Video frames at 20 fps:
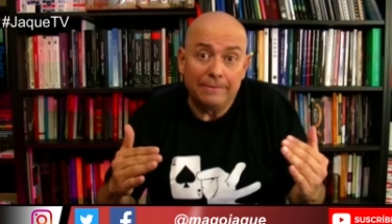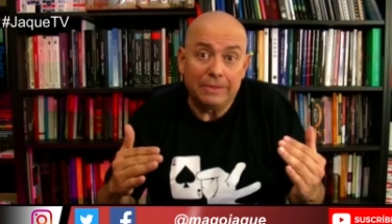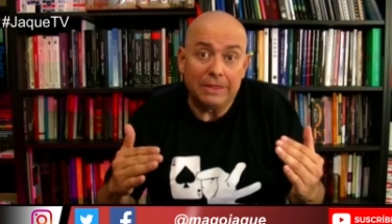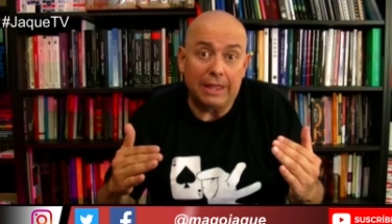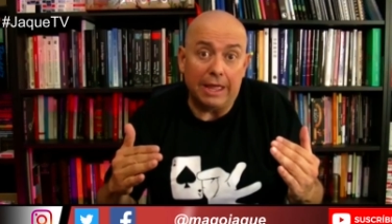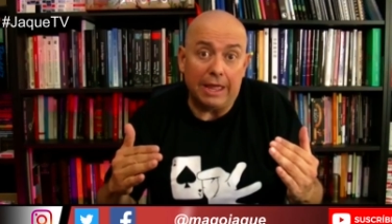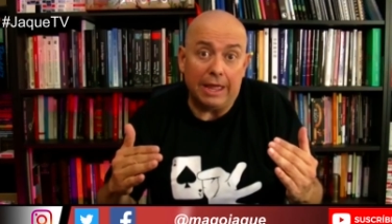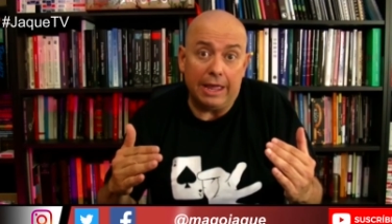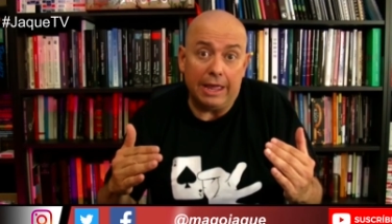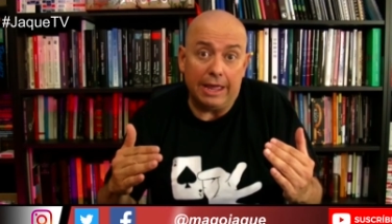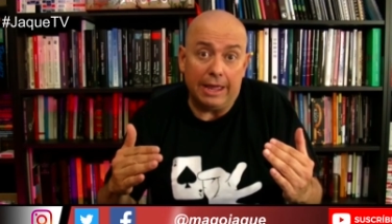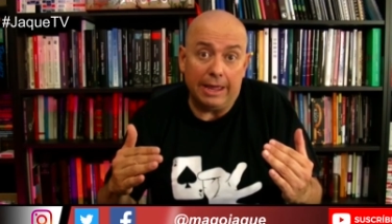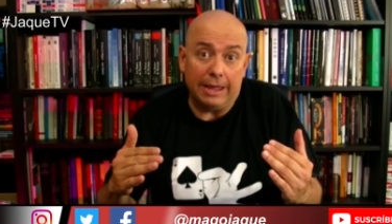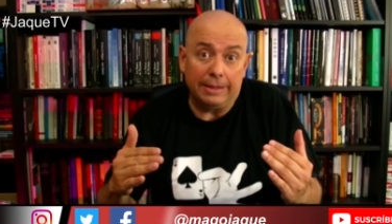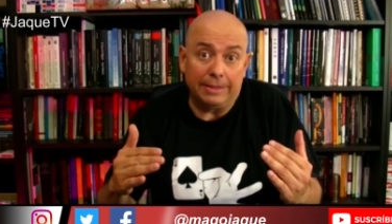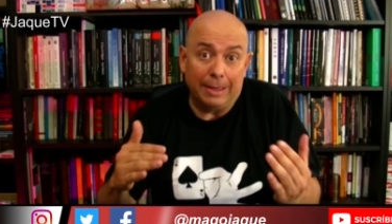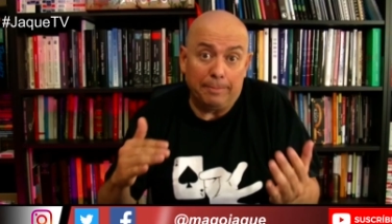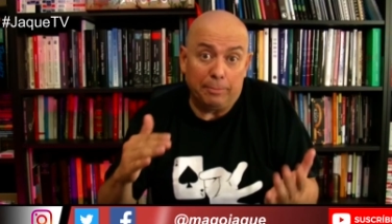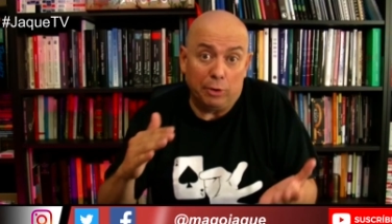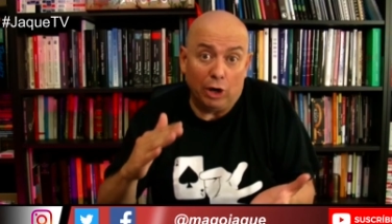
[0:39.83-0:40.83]

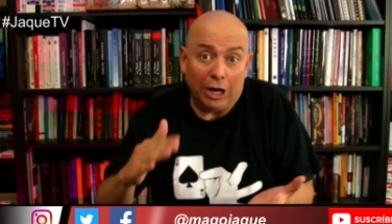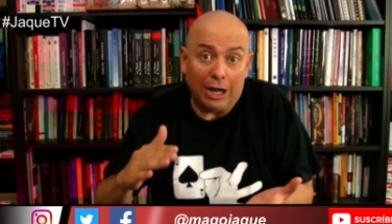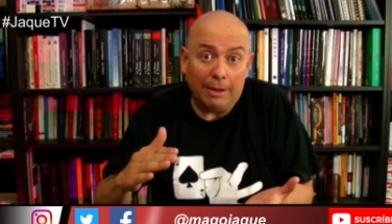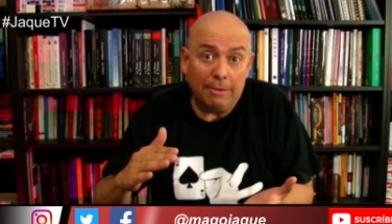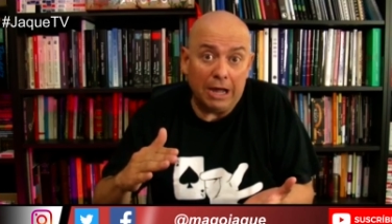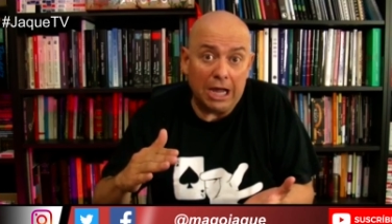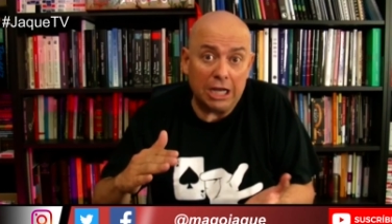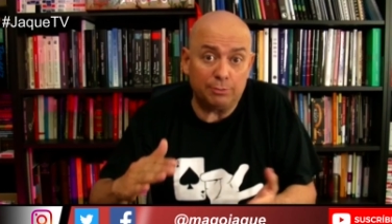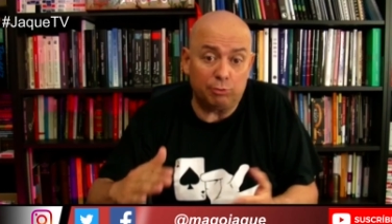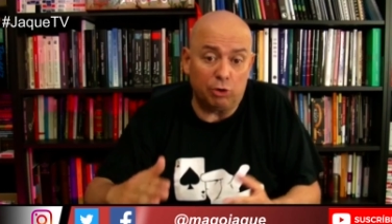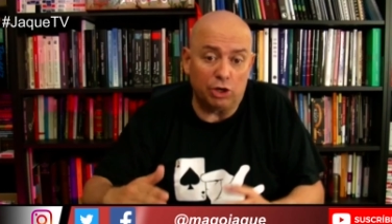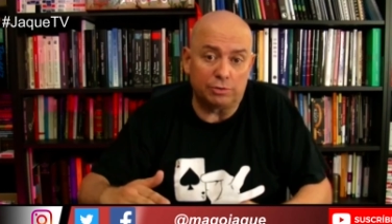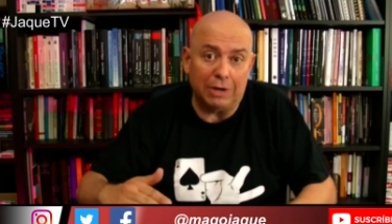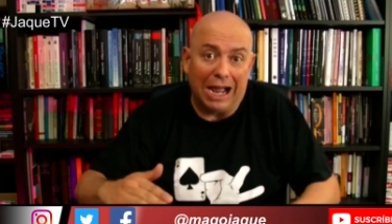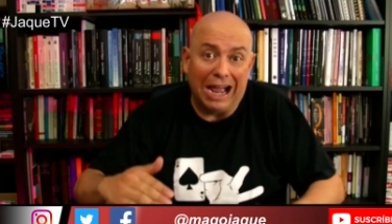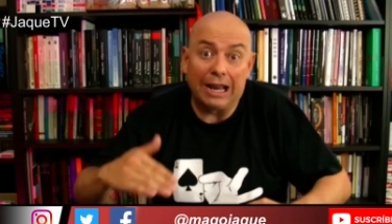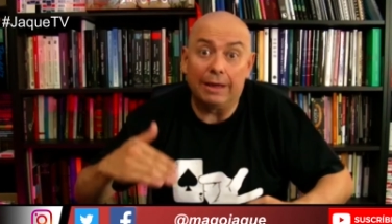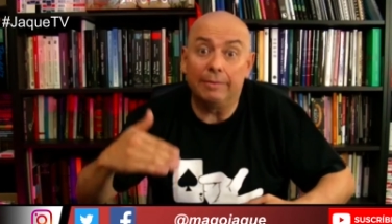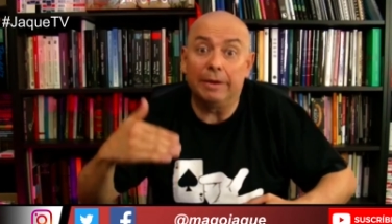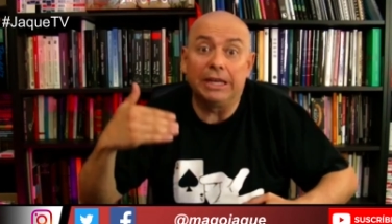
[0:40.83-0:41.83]
de, programas. Pues
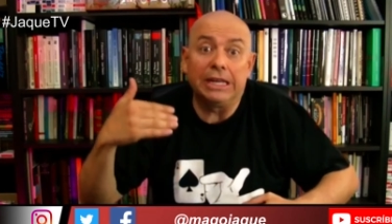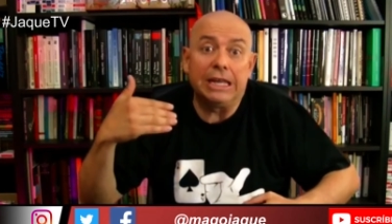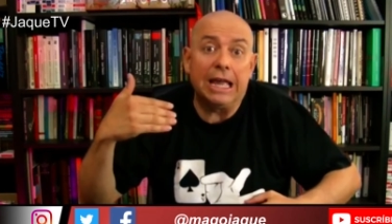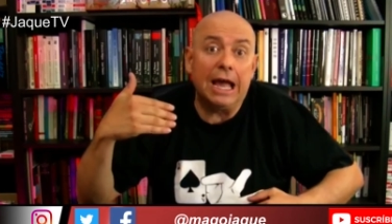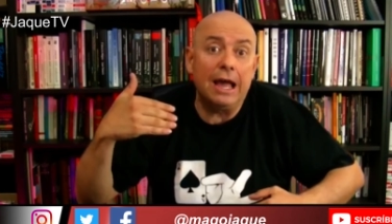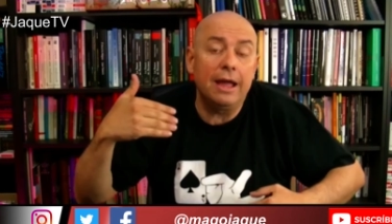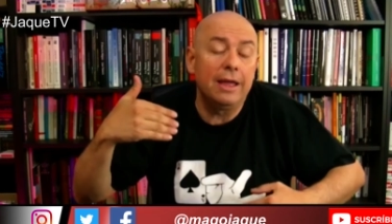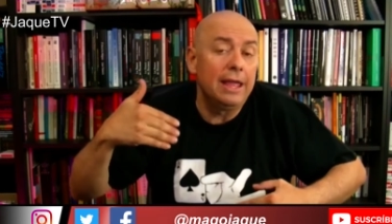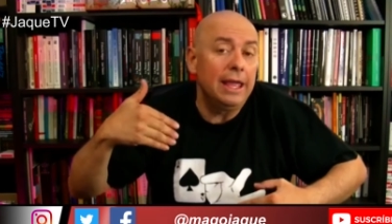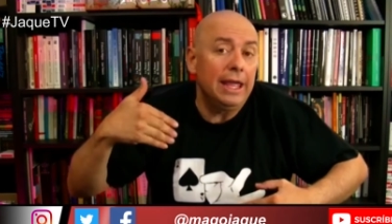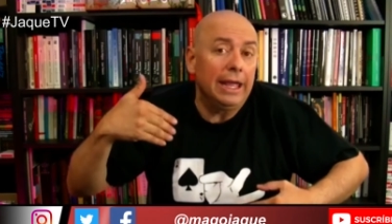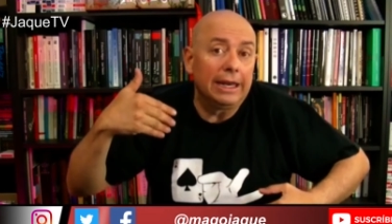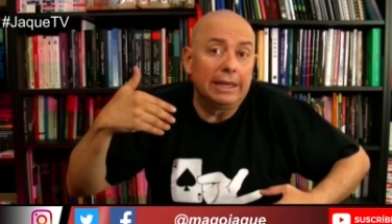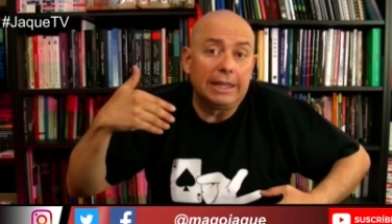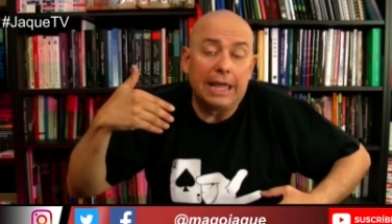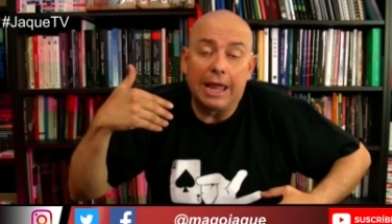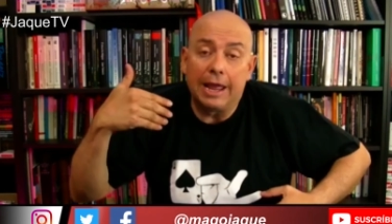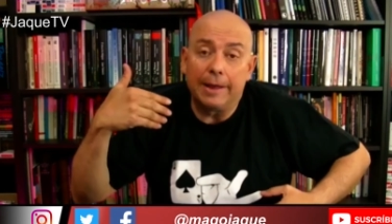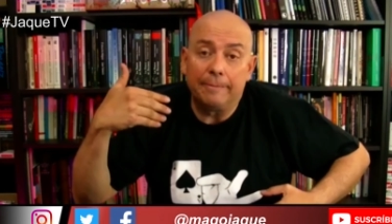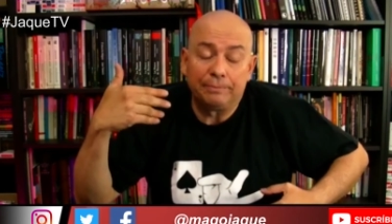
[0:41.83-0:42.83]
ahora venía el
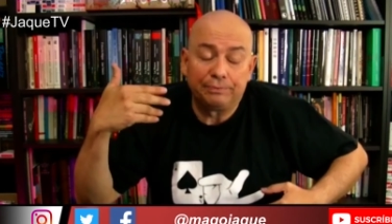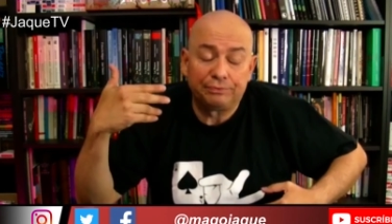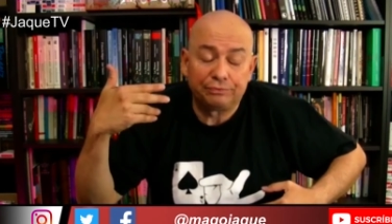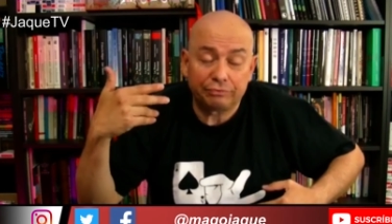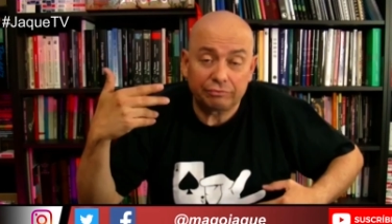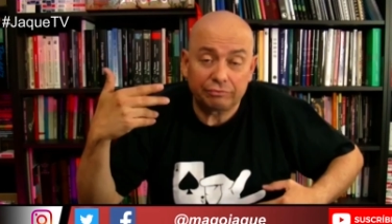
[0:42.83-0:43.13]
de